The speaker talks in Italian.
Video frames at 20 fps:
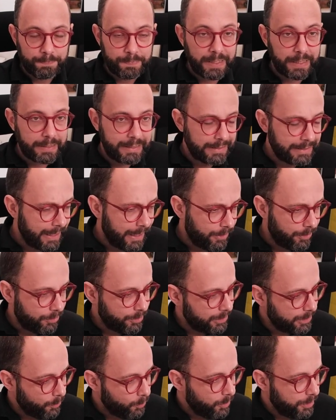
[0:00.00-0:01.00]
Per testarlo
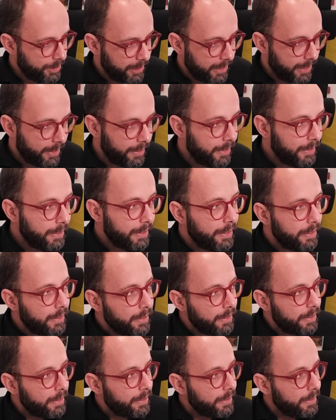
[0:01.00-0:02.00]
cosa vuol dire?
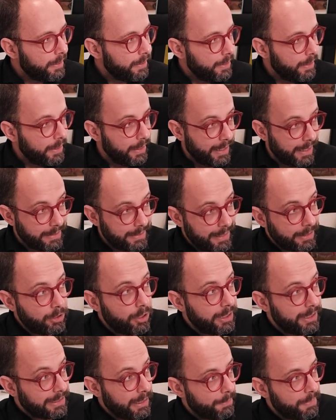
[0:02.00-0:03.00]
Che
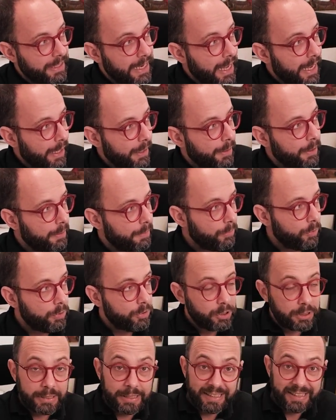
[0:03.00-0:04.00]
andando a esaminare
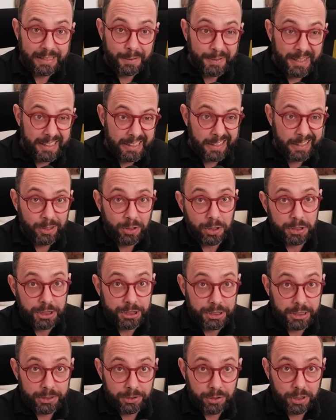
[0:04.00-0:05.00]
molto attentamente il
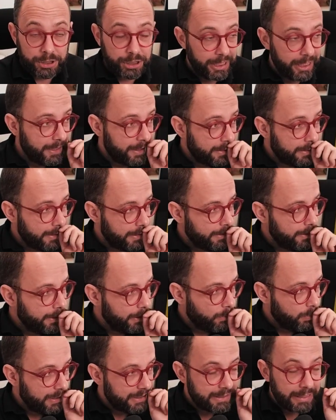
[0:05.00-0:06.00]
codice sorgente
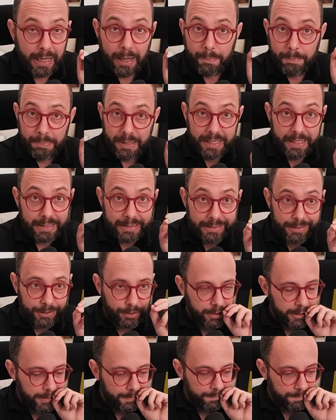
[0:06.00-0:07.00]
di questa
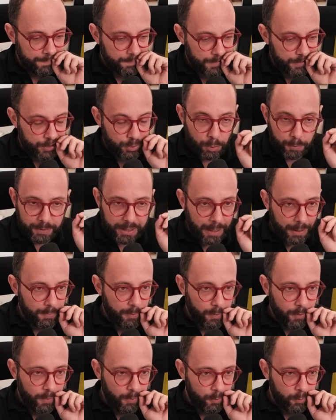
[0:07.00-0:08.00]
applicazione,
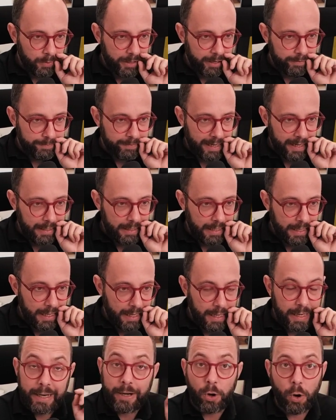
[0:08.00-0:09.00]
scopriamo una
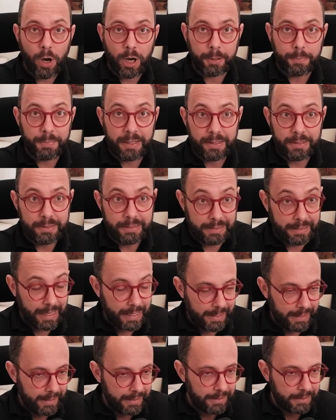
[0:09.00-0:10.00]
falla enorme,
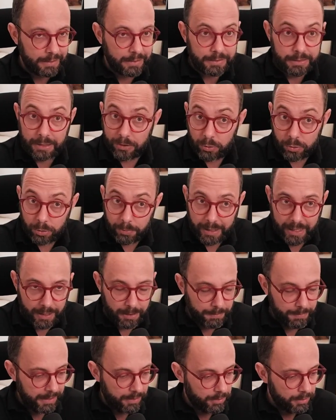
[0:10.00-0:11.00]
titanica, secondo me
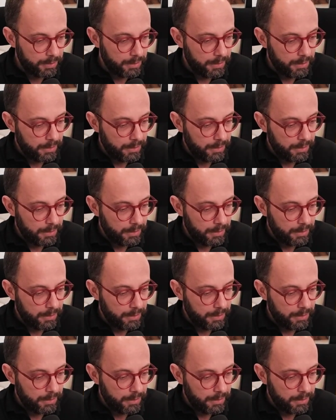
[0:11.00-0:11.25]
almeno.